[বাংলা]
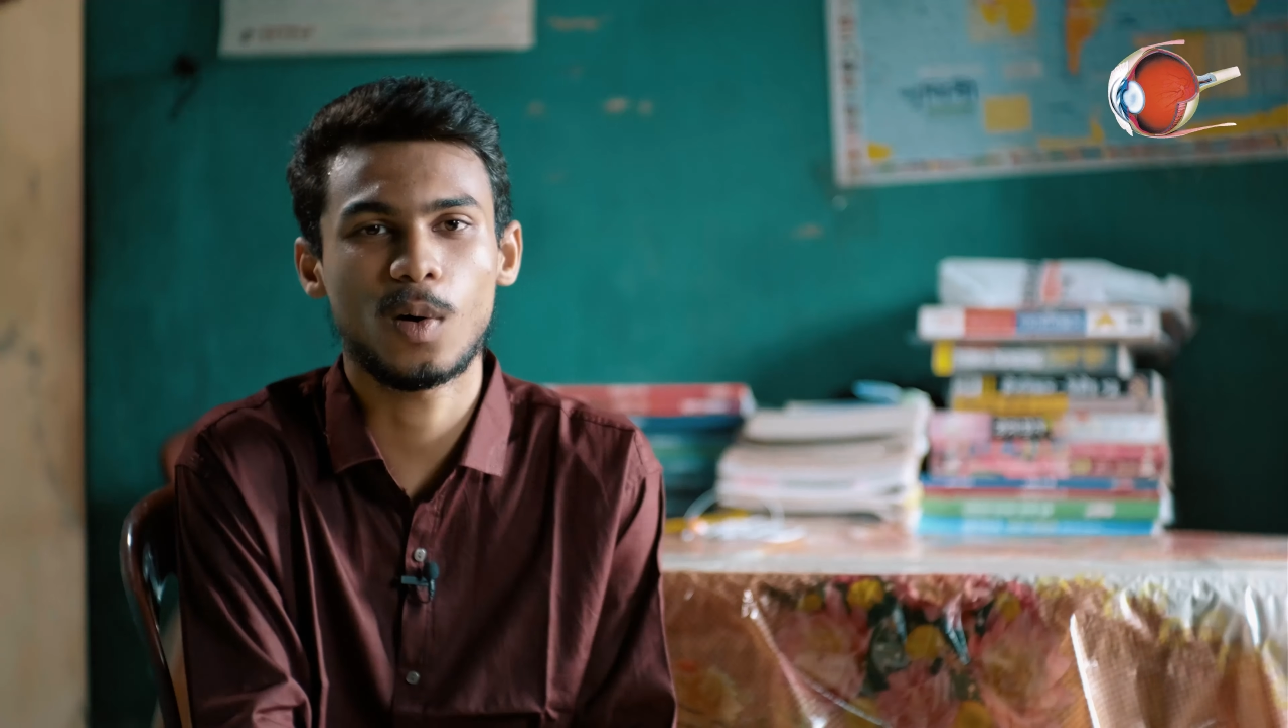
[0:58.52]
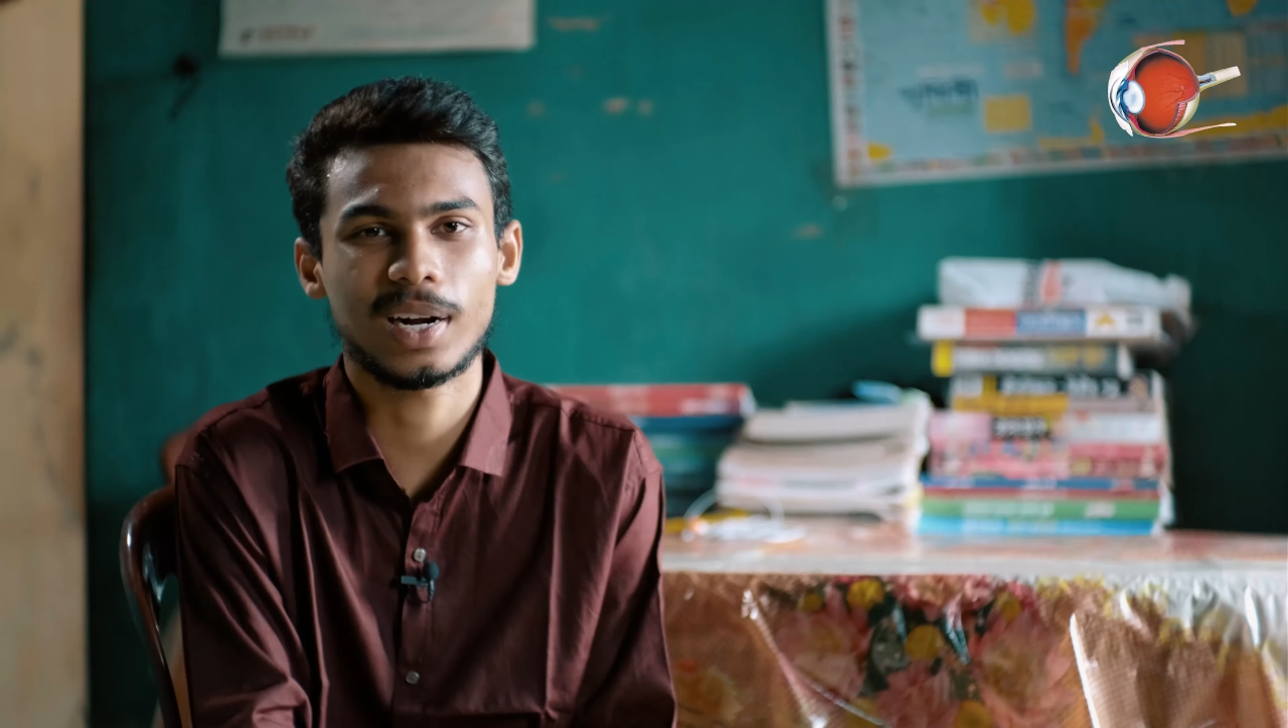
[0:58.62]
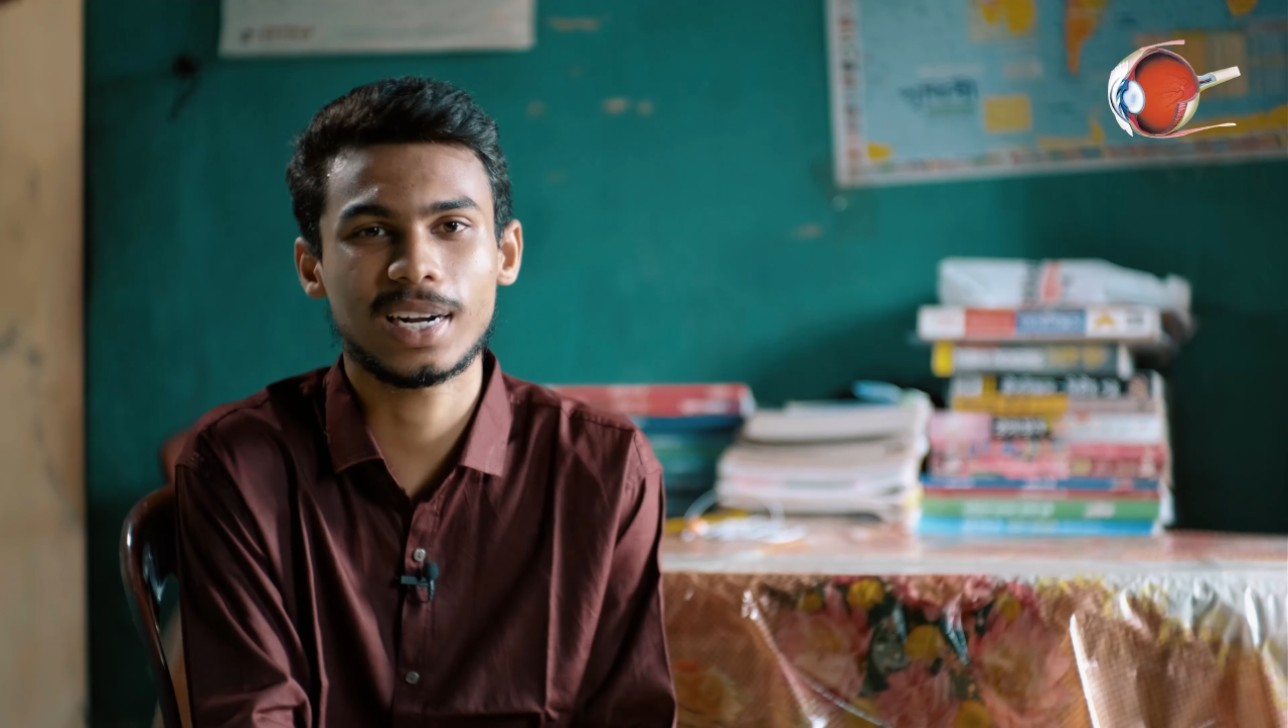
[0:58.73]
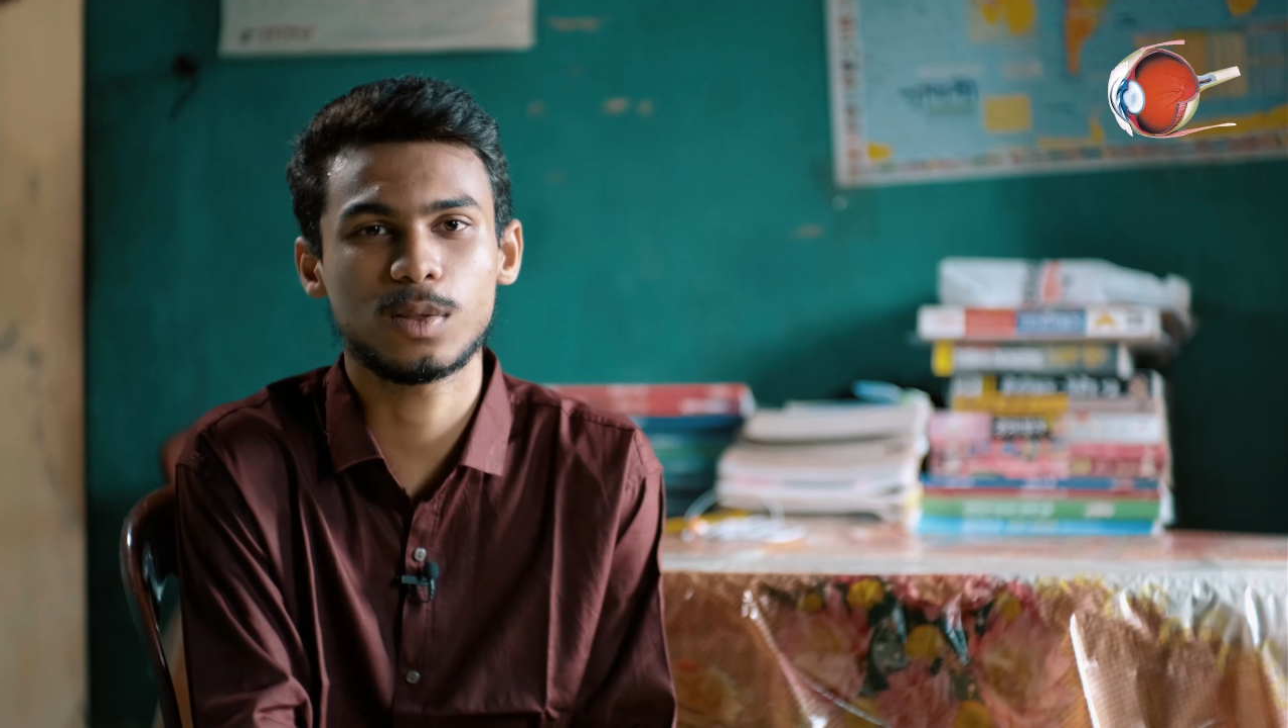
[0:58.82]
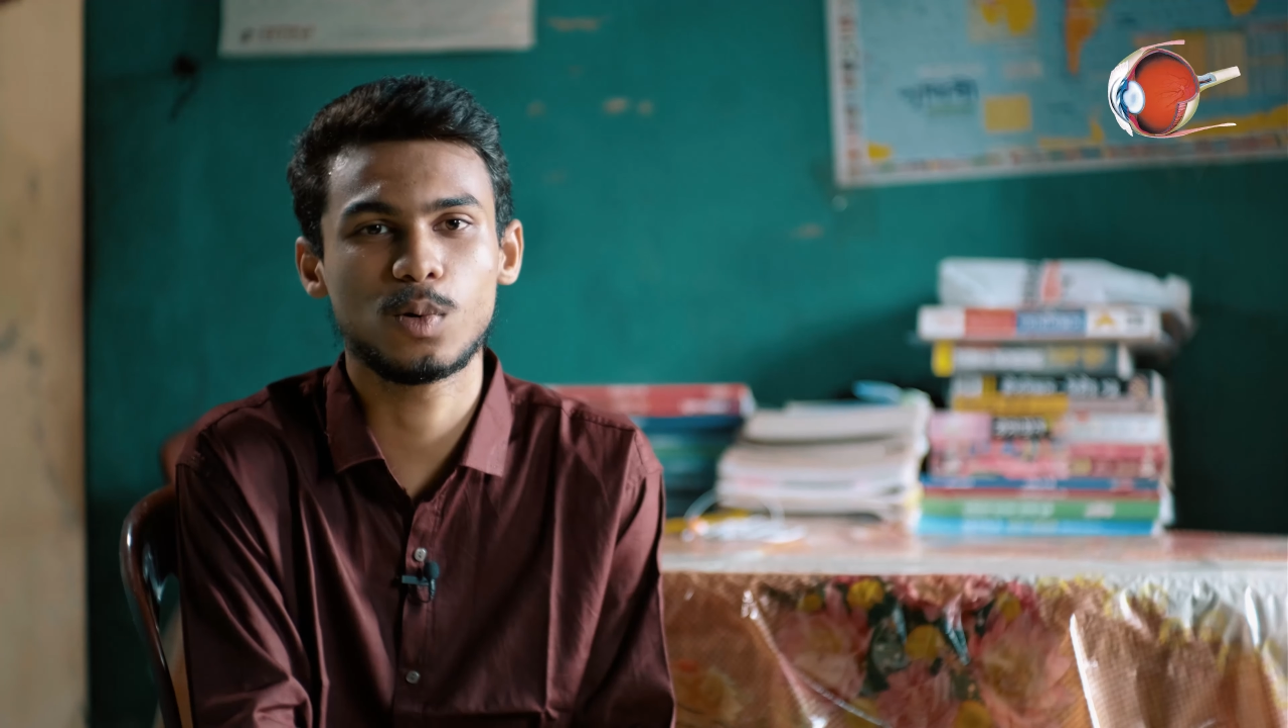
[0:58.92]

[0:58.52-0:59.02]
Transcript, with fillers: অনেকটা